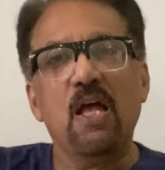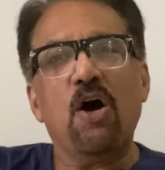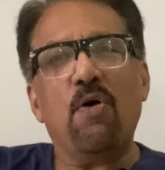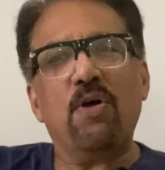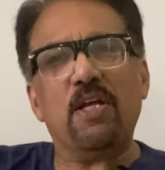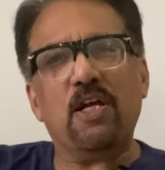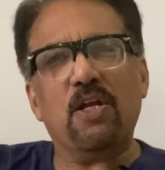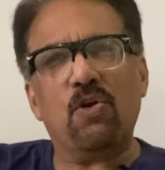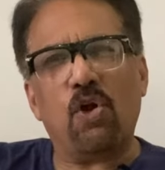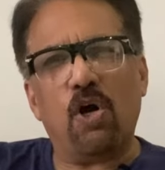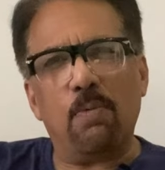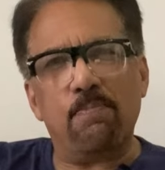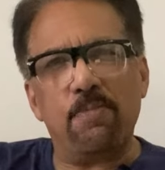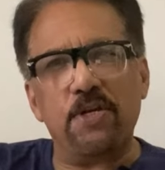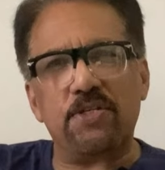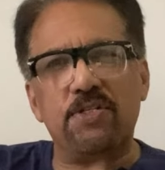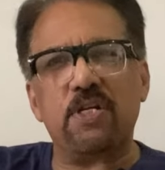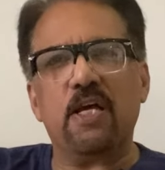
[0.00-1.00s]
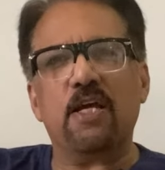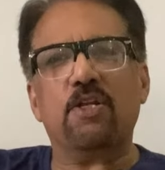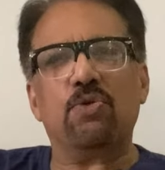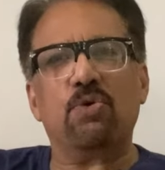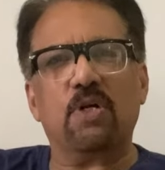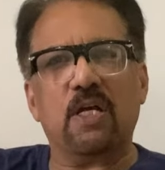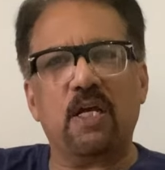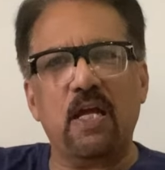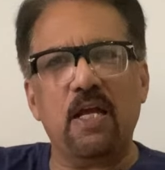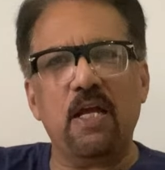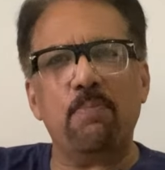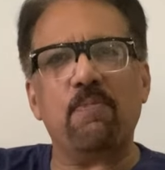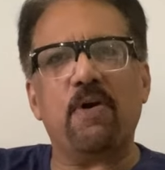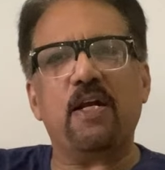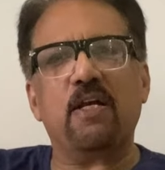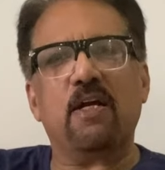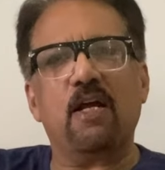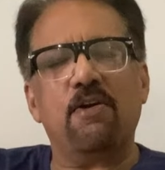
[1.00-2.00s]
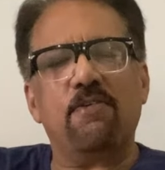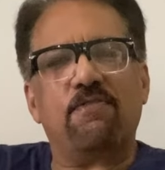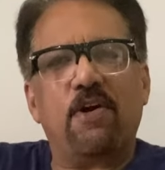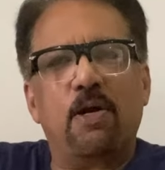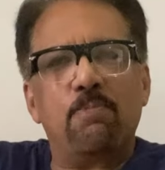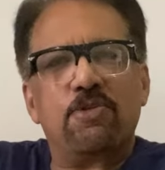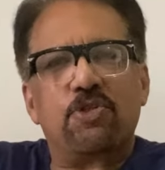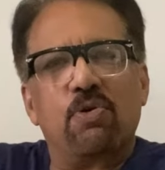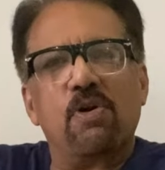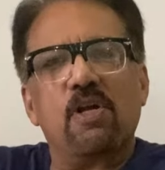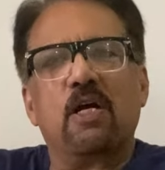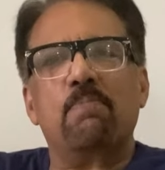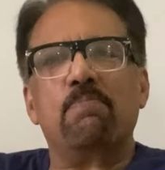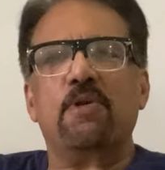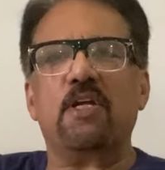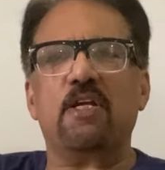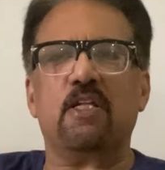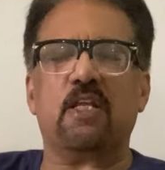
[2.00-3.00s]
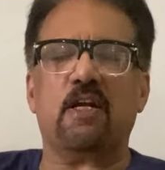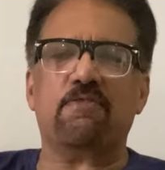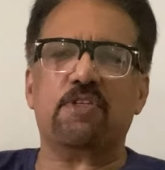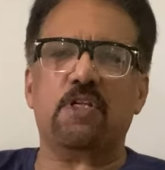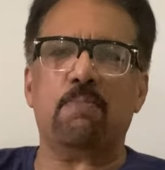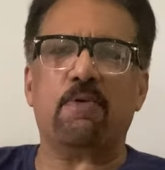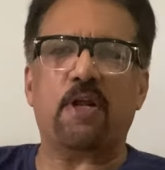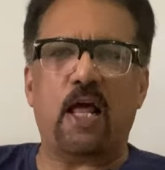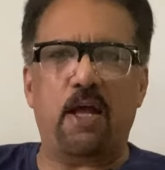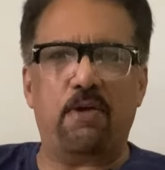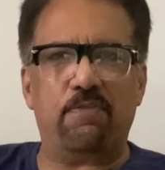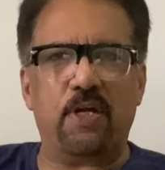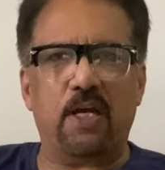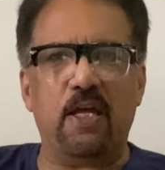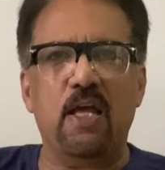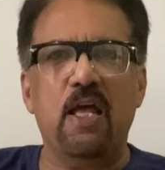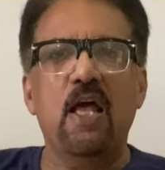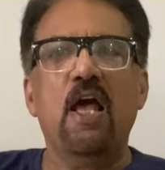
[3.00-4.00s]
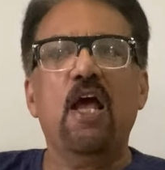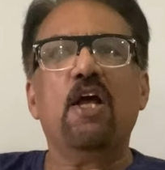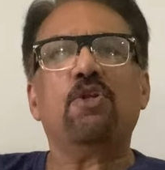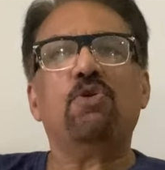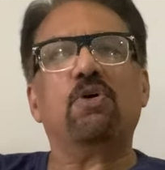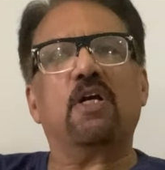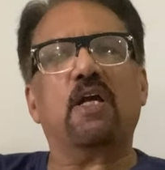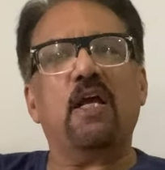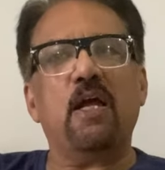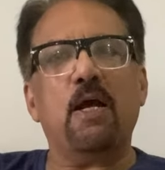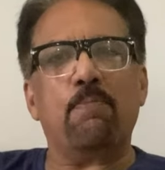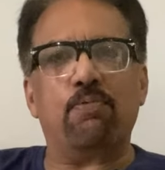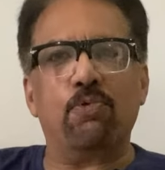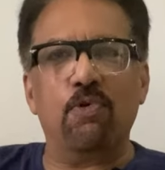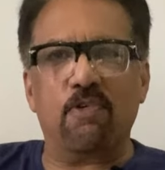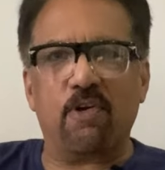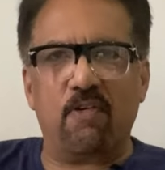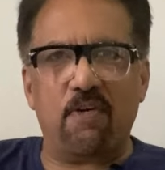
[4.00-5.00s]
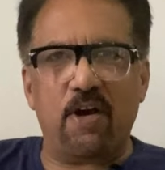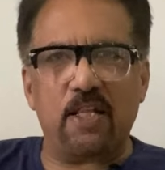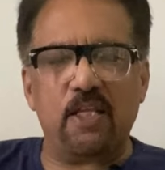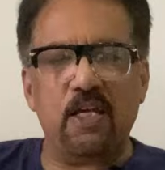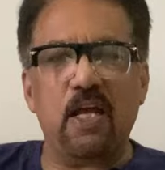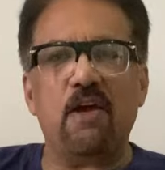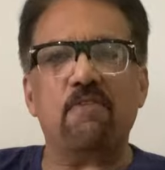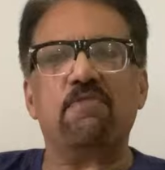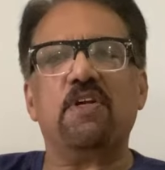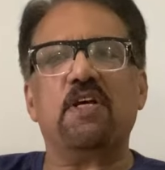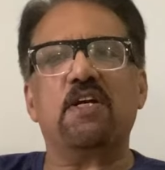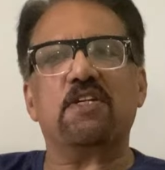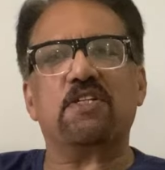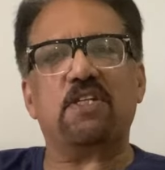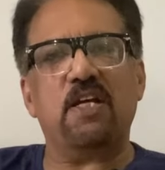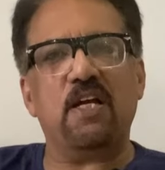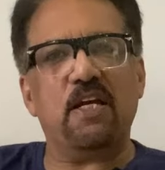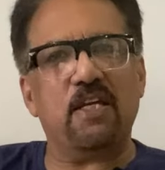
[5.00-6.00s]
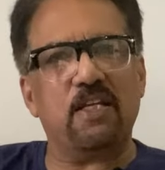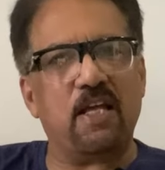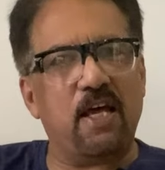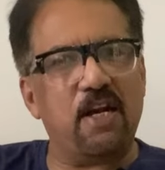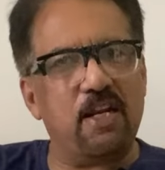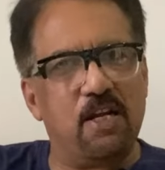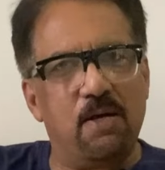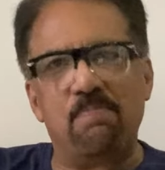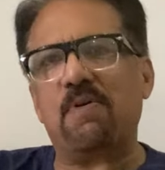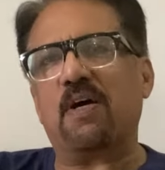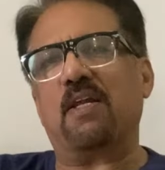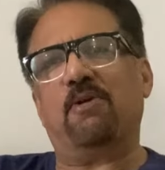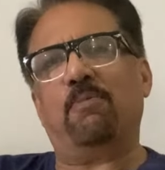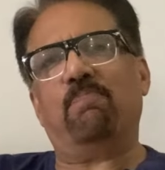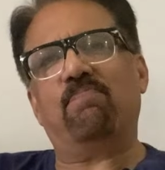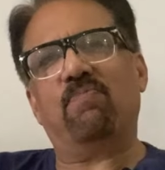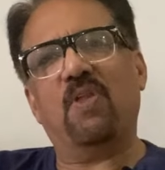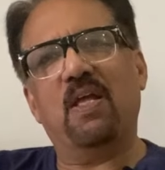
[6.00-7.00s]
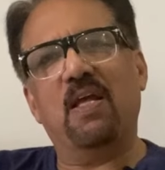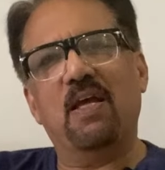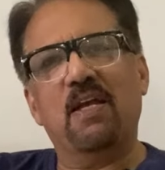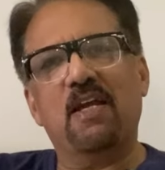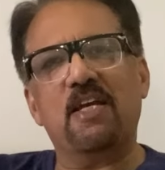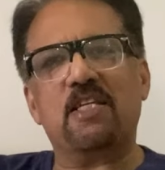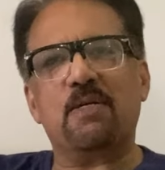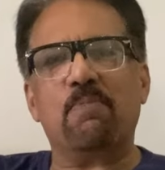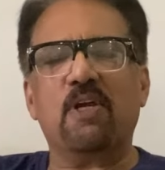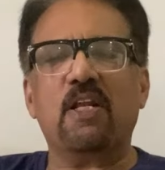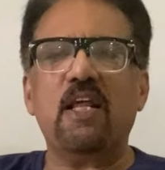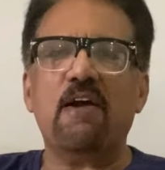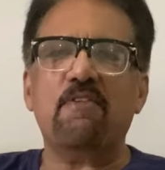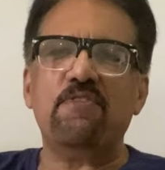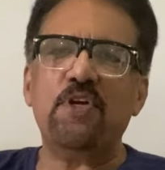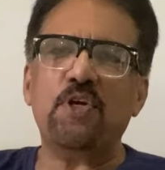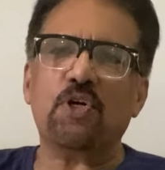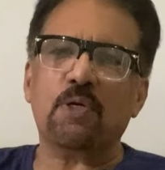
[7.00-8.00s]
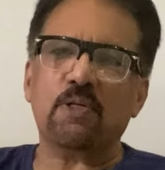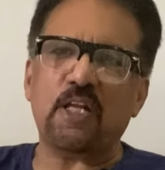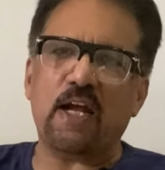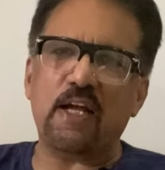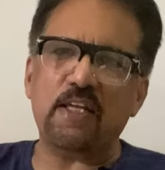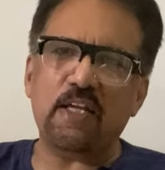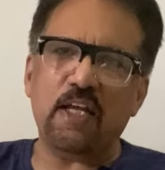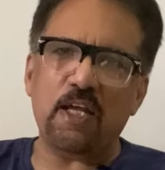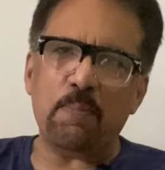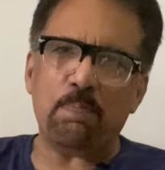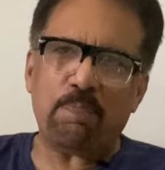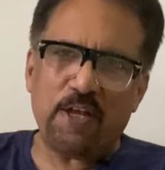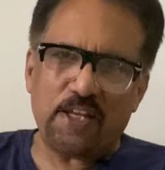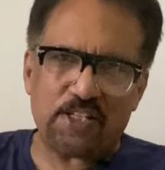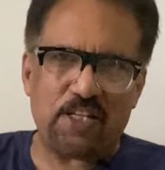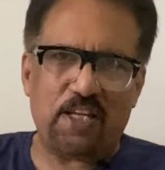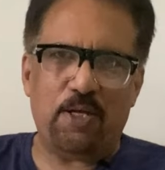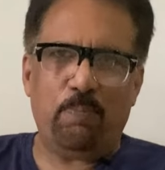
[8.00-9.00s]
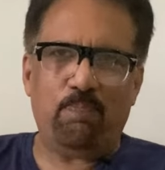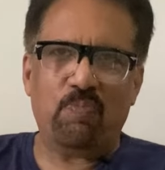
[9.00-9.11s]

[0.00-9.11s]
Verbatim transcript: और ये लॉबिस्ट हैं जो कि मेडिकल फार्मास्यूटिकल कंपनी की तरफ से बनाए हुए हैं जो कि अप्रूव करवाते हैं एफ से ये सारे नंबर ये समझ लें एफ को जाइए हैं पैसे